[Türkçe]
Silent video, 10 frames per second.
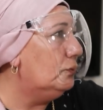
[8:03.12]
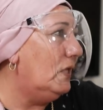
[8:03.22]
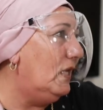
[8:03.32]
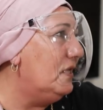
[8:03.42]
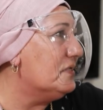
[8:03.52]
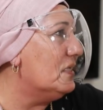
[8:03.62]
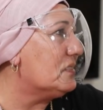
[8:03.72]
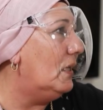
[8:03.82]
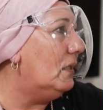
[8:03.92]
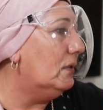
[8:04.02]
bu da elinize
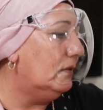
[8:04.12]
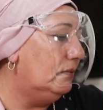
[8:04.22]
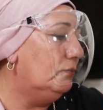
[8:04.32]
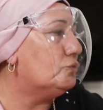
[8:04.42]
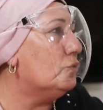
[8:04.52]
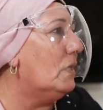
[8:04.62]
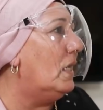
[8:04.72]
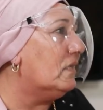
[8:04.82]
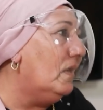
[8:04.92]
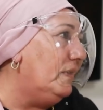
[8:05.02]
sağlık. Bu çok
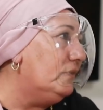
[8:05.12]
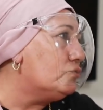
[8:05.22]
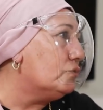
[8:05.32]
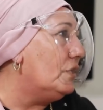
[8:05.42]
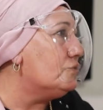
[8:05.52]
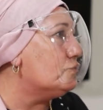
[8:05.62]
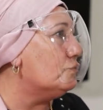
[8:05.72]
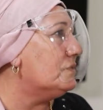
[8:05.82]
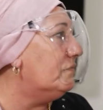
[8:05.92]
harika. Ben de çünkü acı çok